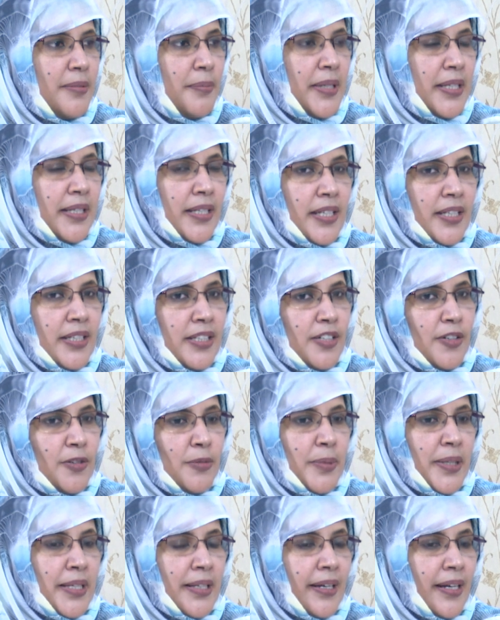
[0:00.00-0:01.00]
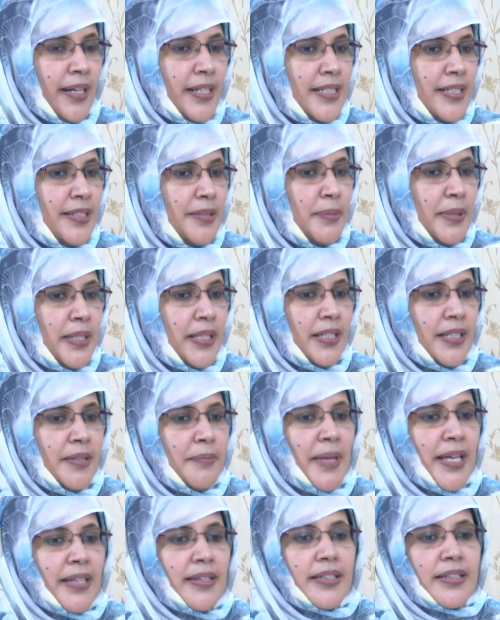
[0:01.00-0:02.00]
بين هي وبين الرجل به اللي
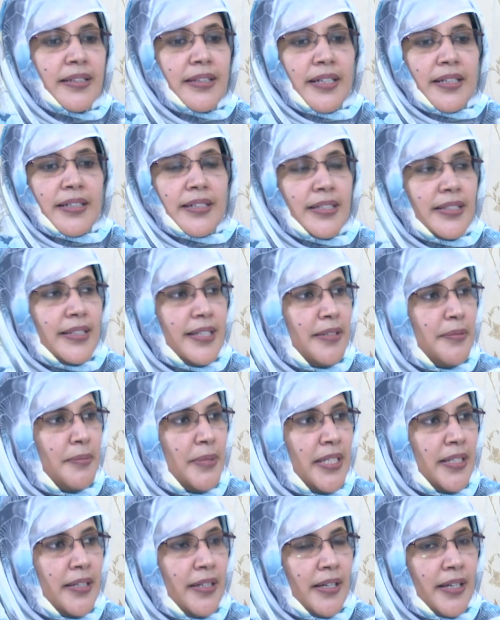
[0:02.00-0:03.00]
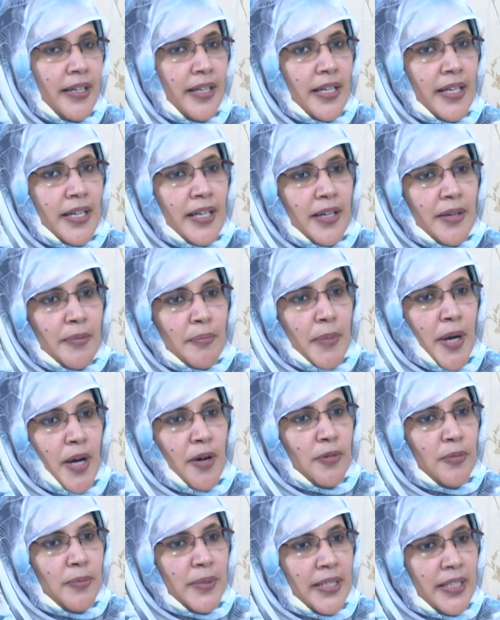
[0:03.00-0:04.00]
ما تقدر تخلق تنمية ما هو
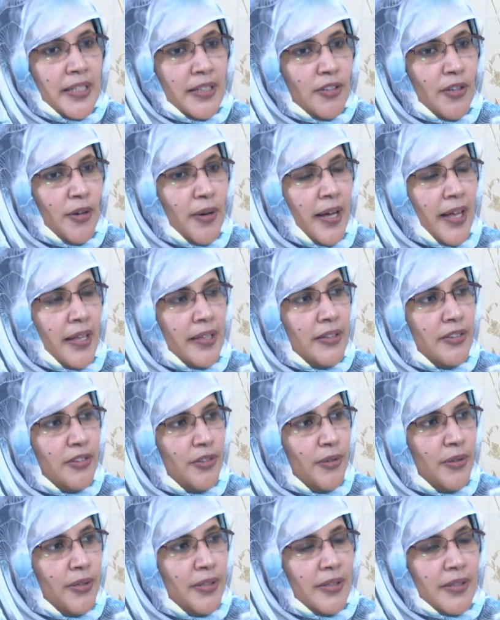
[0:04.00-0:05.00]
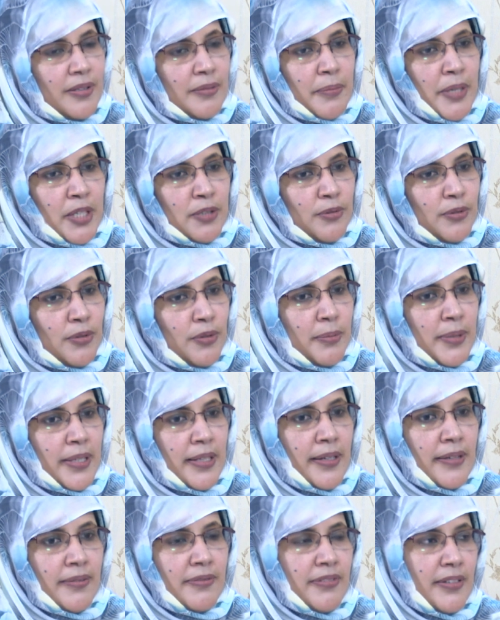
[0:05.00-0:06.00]
منها تأخذ الدور المنوط
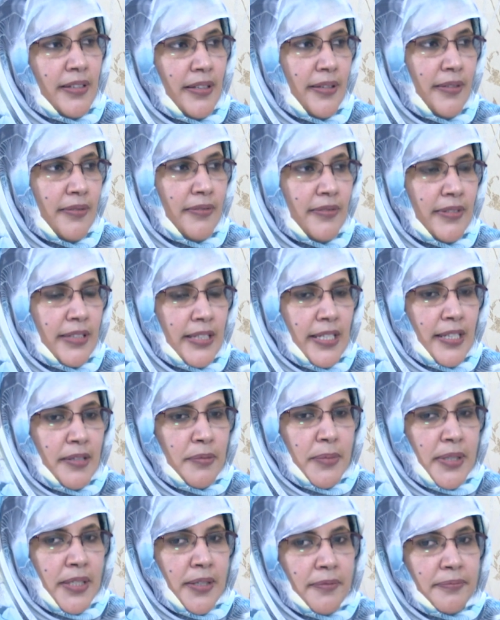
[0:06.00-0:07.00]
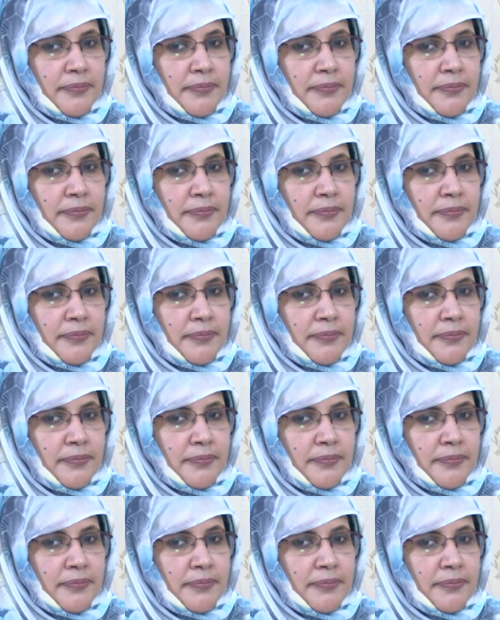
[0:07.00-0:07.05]
بها في التنمية